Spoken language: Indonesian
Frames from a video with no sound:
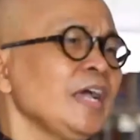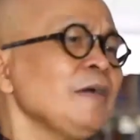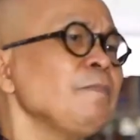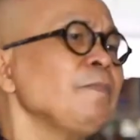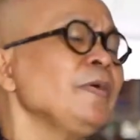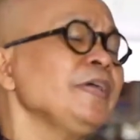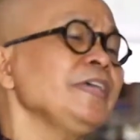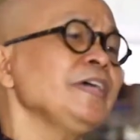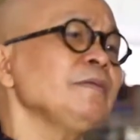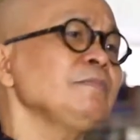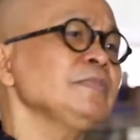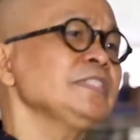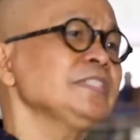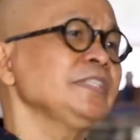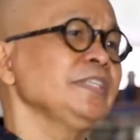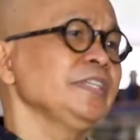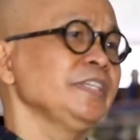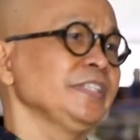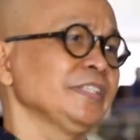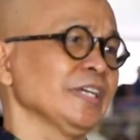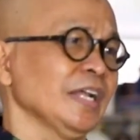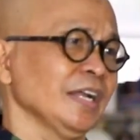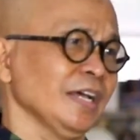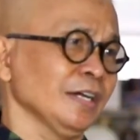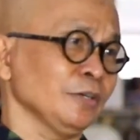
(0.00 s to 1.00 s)
yang mesti kita
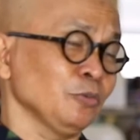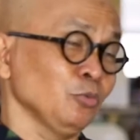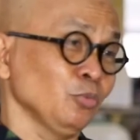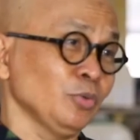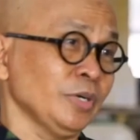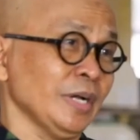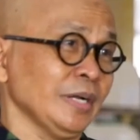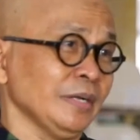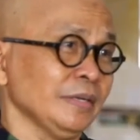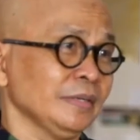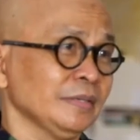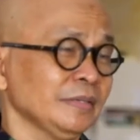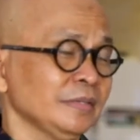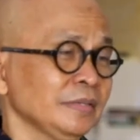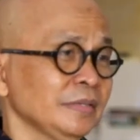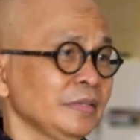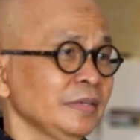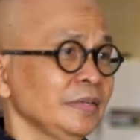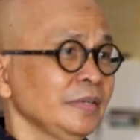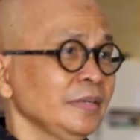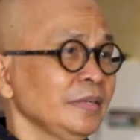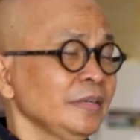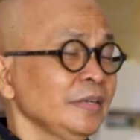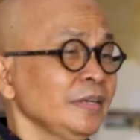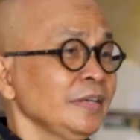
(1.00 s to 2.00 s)
lakukan?
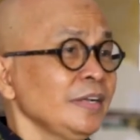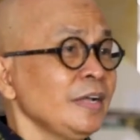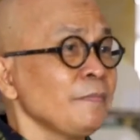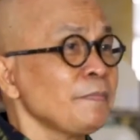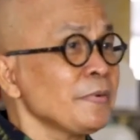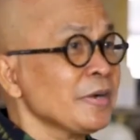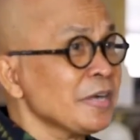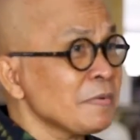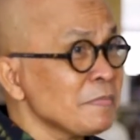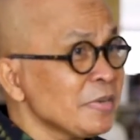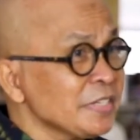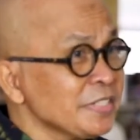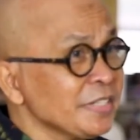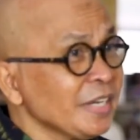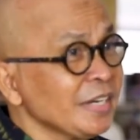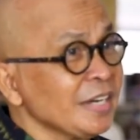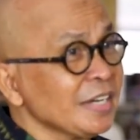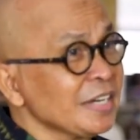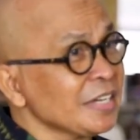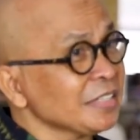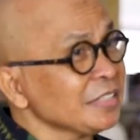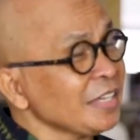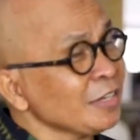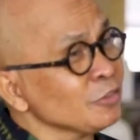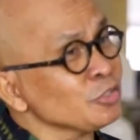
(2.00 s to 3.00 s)
Apakah masyarakat
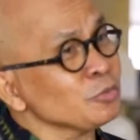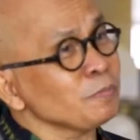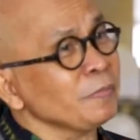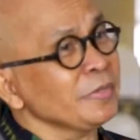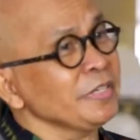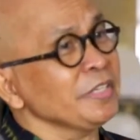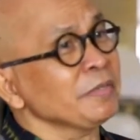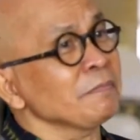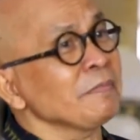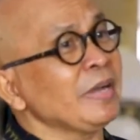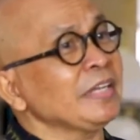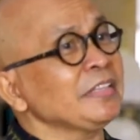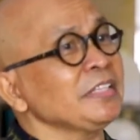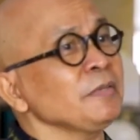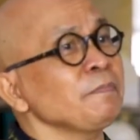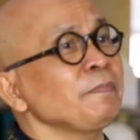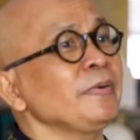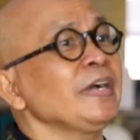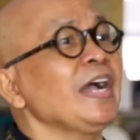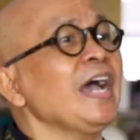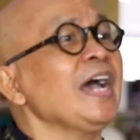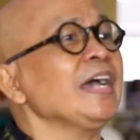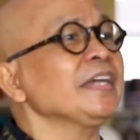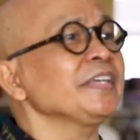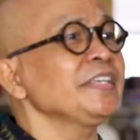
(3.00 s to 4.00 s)
harus menikmati
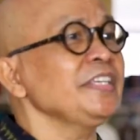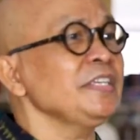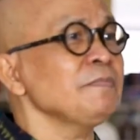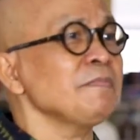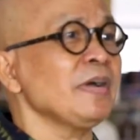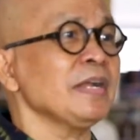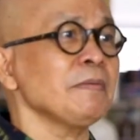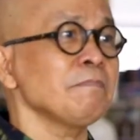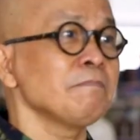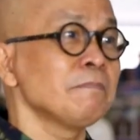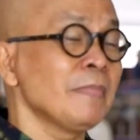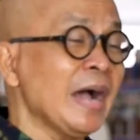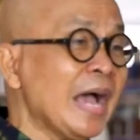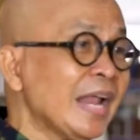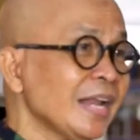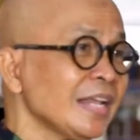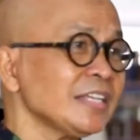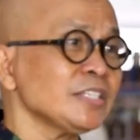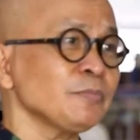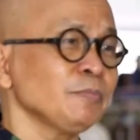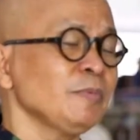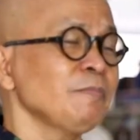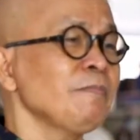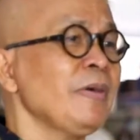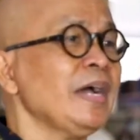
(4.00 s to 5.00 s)
penghakiman malas
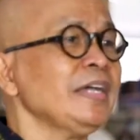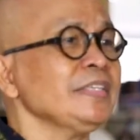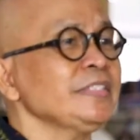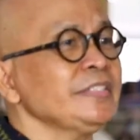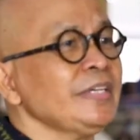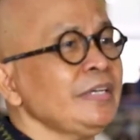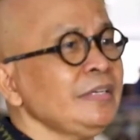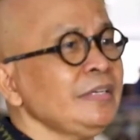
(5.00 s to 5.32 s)
membaca